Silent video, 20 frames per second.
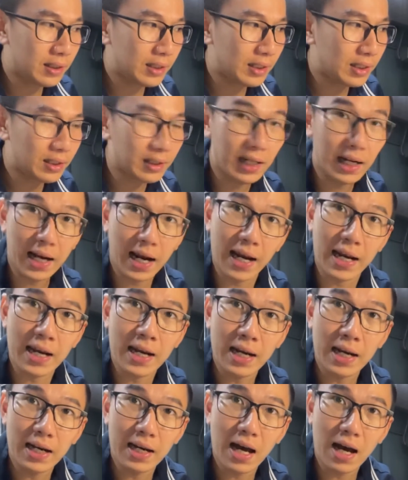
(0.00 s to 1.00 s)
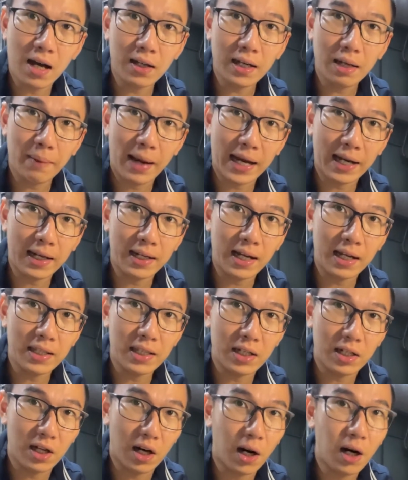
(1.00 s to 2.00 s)
như thế này đó các bạn có thể
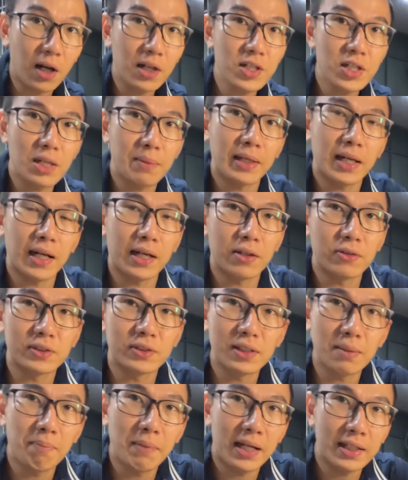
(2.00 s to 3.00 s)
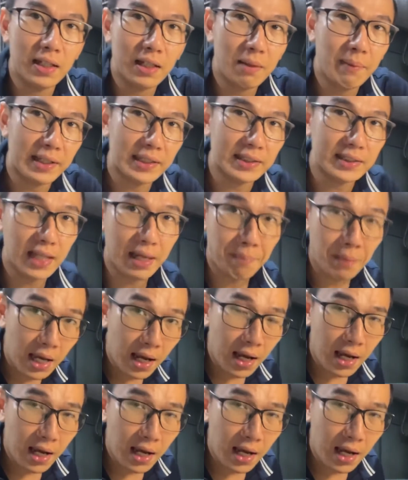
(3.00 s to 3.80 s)
nhìn rõ trên màn hình tôi zoom lại cho các bạn xem